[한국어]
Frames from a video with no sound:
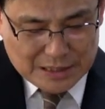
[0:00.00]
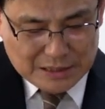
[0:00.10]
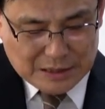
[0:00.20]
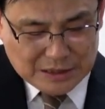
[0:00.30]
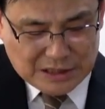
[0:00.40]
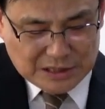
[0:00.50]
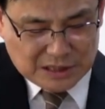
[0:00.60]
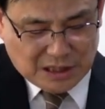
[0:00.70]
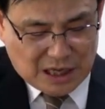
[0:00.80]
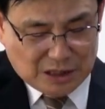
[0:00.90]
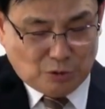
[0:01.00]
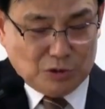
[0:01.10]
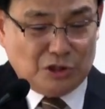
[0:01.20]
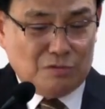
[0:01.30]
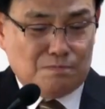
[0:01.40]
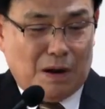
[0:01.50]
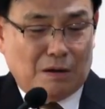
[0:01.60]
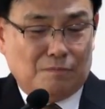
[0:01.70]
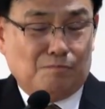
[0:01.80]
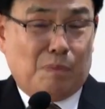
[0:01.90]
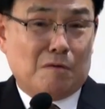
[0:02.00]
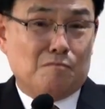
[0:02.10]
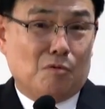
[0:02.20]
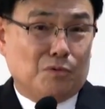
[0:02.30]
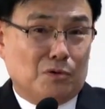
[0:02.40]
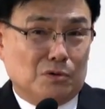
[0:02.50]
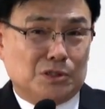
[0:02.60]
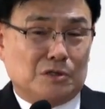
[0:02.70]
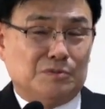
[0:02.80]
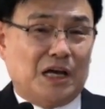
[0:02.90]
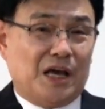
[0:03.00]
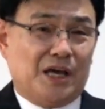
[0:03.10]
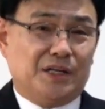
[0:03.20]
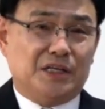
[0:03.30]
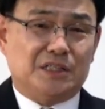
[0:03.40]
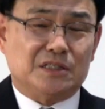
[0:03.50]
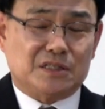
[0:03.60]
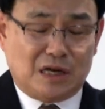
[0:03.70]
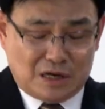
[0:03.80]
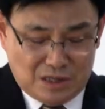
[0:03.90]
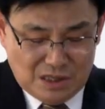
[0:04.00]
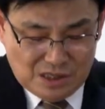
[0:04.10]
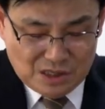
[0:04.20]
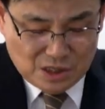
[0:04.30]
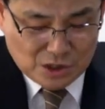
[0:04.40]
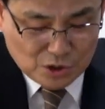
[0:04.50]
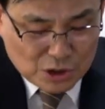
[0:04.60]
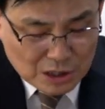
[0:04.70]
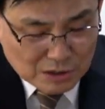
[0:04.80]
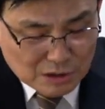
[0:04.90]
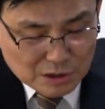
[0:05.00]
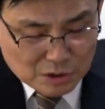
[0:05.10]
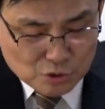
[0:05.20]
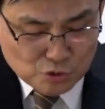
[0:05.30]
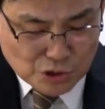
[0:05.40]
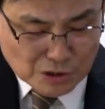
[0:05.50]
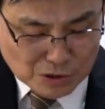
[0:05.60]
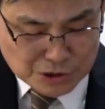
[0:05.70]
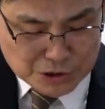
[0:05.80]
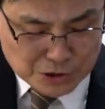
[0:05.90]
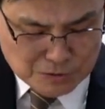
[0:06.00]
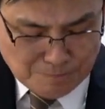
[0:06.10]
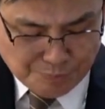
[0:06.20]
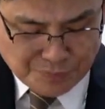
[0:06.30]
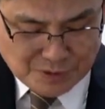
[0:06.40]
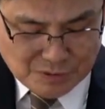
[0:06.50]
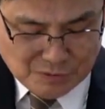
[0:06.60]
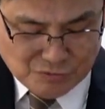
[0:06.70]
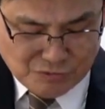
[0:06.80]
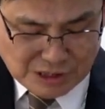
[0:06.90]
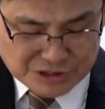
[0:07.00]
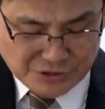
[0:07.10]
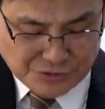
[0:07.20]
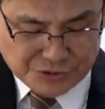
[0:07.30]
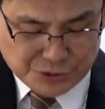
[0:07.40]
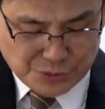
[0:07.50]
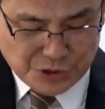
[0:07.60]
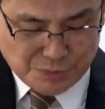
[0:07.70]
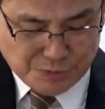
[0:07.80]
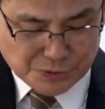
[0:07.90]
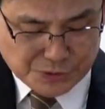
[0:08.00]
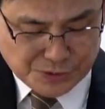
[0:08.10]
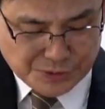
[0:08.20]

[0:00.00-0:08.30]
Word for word: 이 시스라도 이런 방법으로 지금 야엘이 시스라를 죽인 것이죠. 둘 다저 그리스도의 예표니.